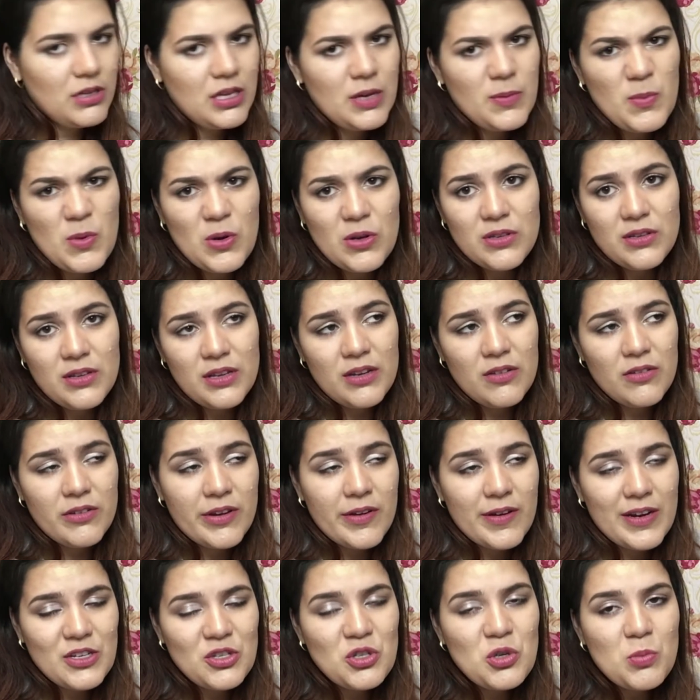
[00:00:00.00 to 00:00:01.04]
Que é o que
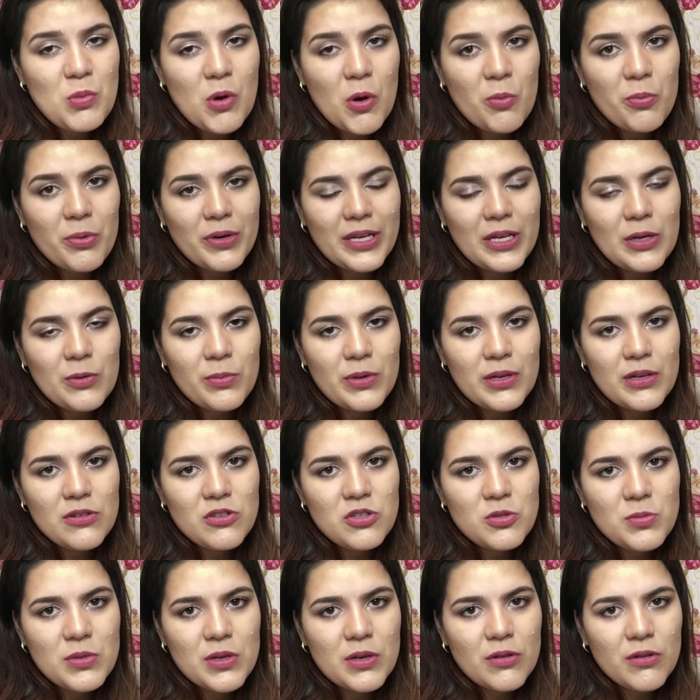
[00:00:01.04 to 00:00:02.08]
eu acho bom, porque um pano
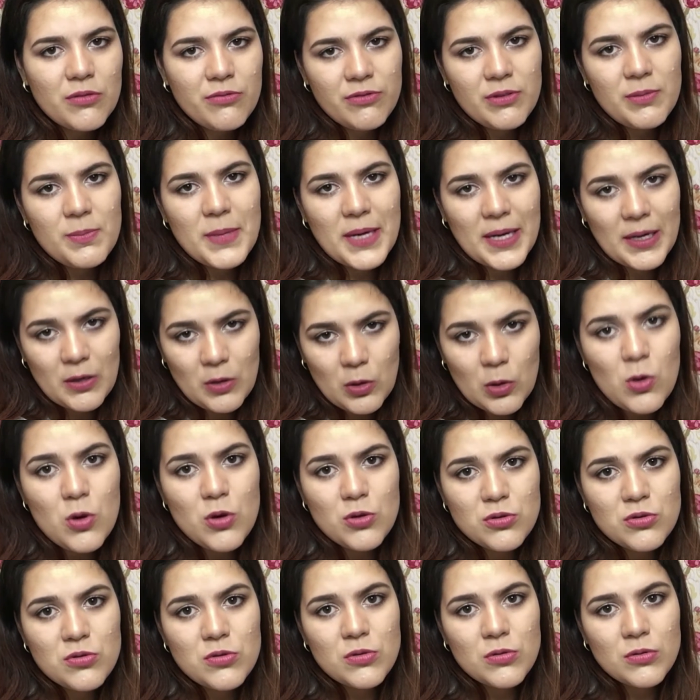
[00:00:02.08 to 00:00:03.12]
de microfibra
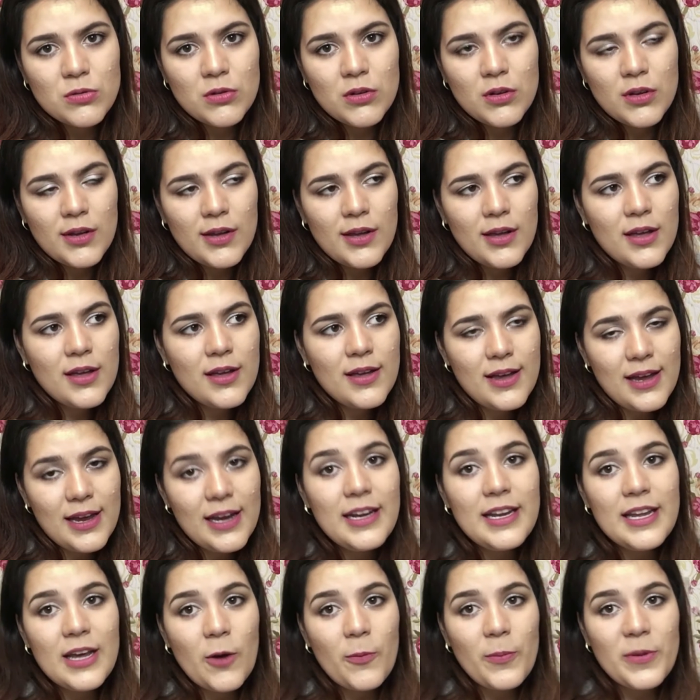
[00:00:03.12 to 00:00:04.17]
grosso,
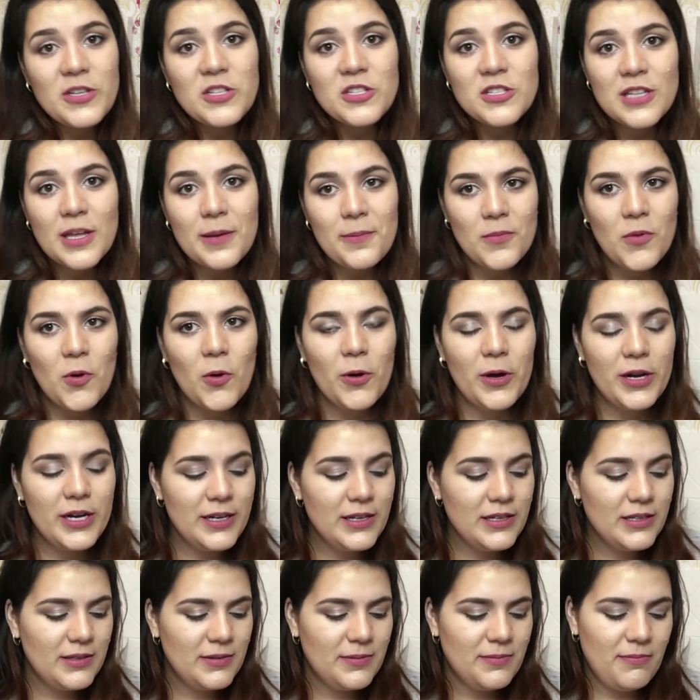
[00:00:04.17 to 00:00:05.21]
ele realmente
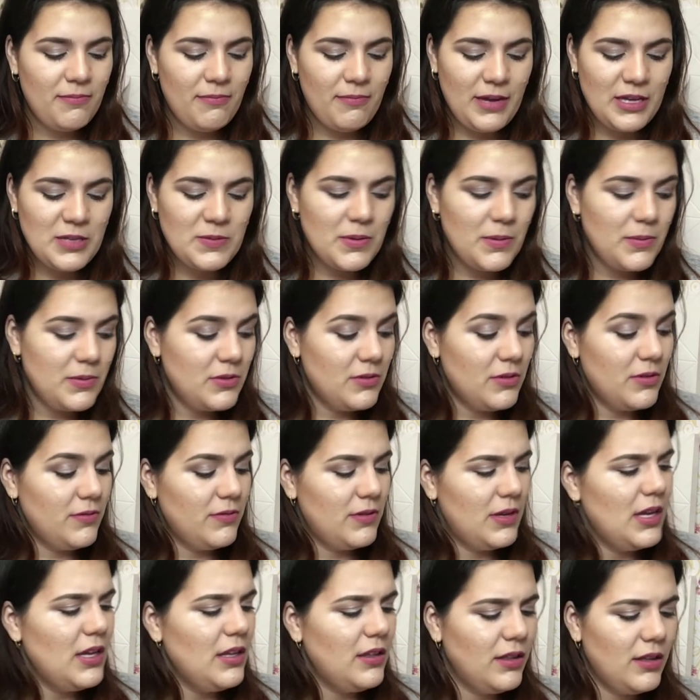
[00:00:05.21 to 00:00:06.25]
demora mais pra
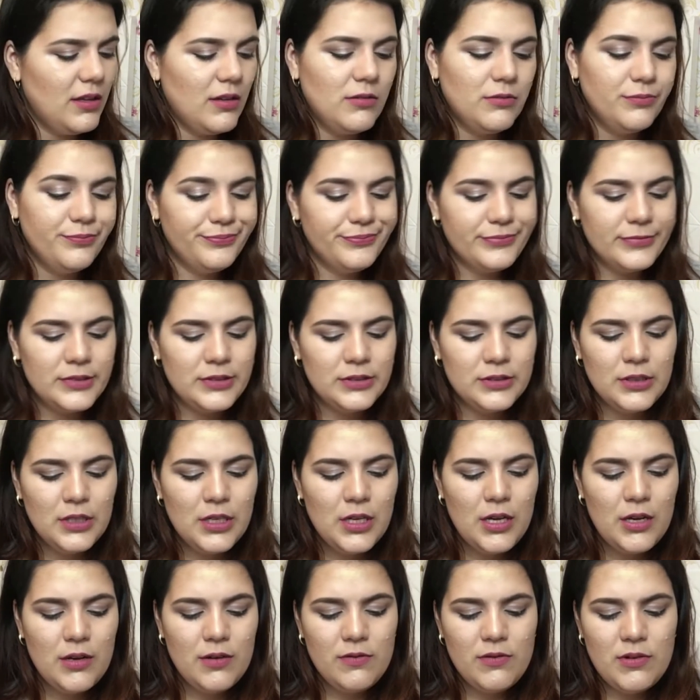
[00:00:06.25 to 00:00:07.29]
absorver, então...
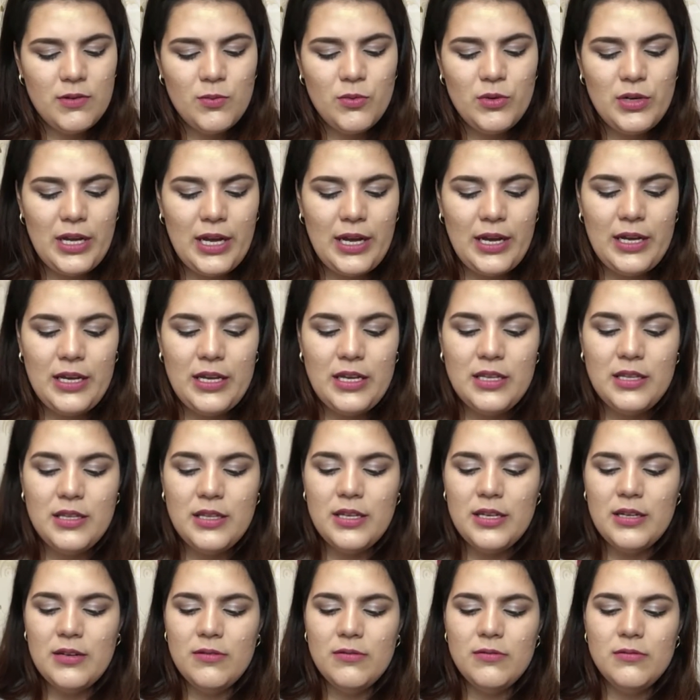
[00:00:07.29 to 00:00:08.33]
Vamos lá.
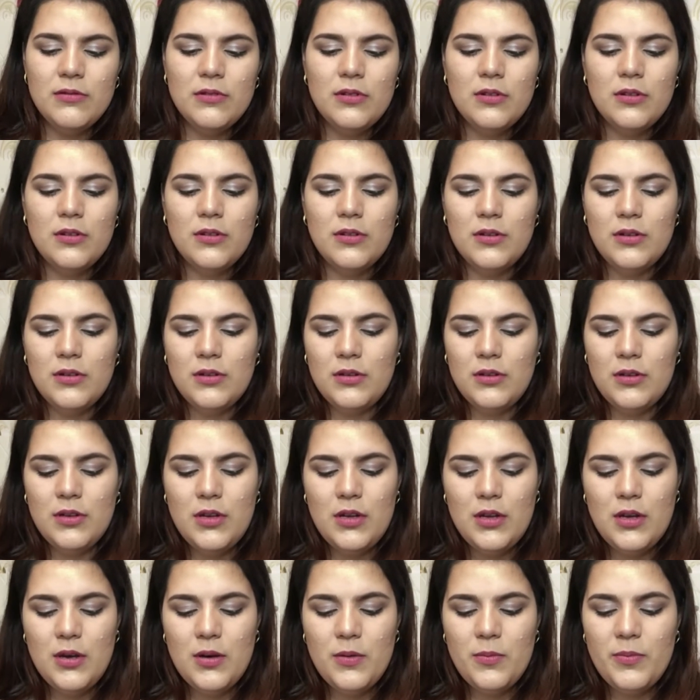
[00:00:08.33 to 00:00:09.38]
Então,
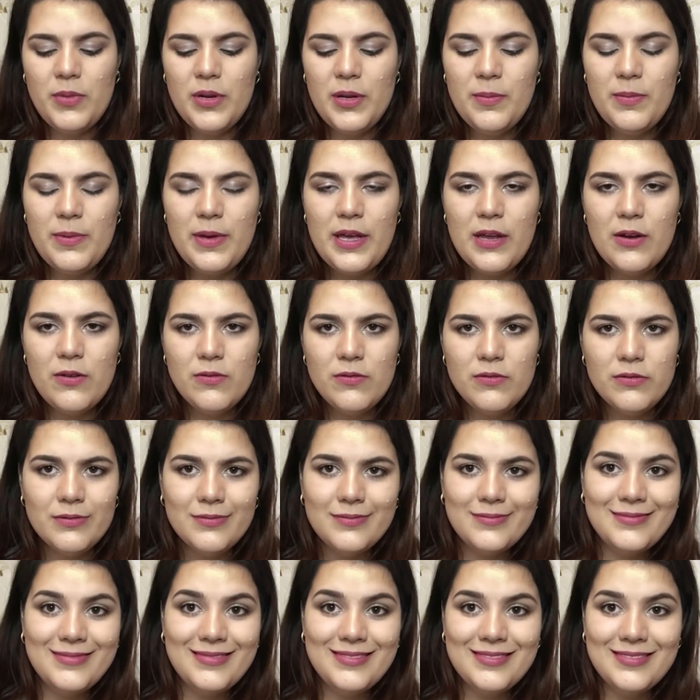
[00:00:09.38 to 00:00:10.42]
Primeiro,
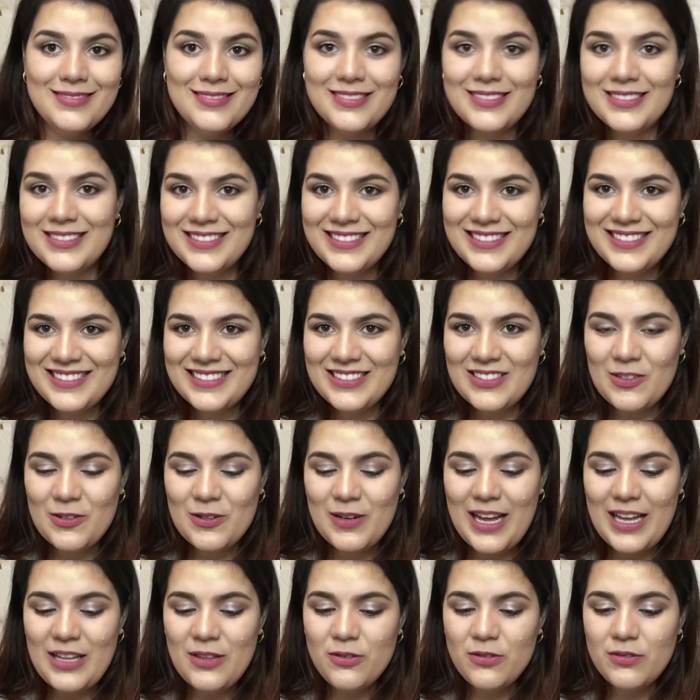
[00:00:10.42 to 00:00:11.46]
o
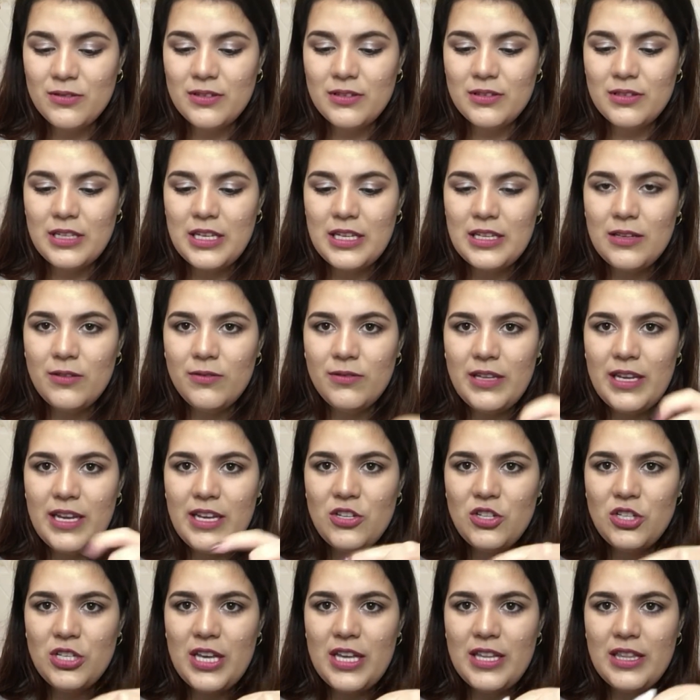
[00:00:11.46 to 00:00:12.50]
lado que não tem
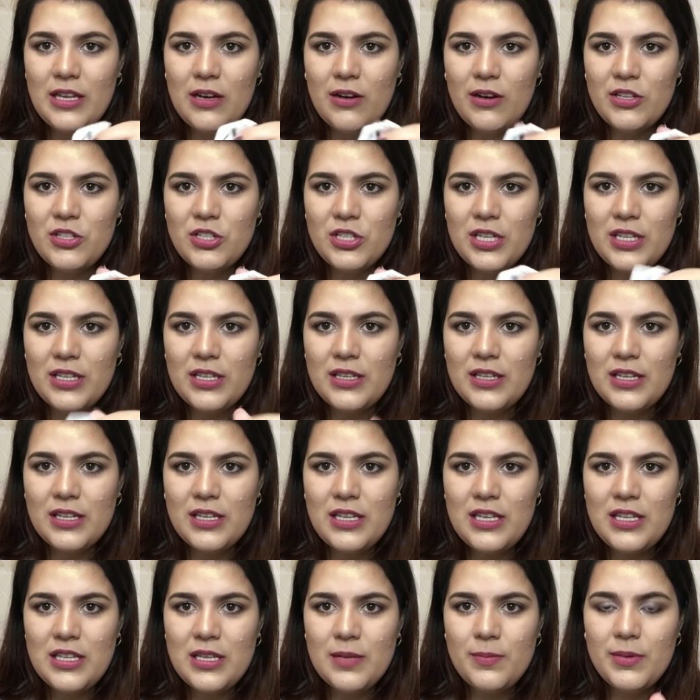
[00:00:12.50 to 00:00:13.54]
etiqueta, ó, a etiqueta tá
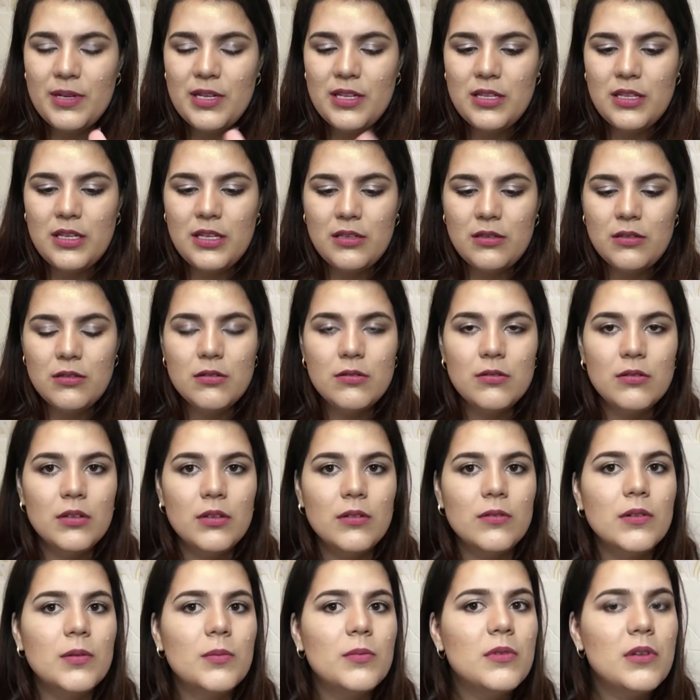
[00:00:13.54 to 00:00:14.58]
aqui tá pra dentro.
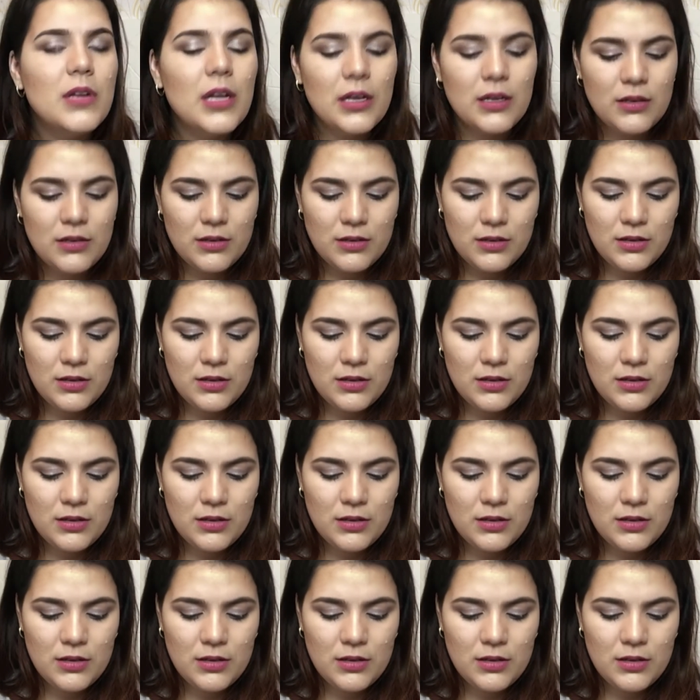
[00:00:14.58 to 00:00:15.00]
Então, vamos lá.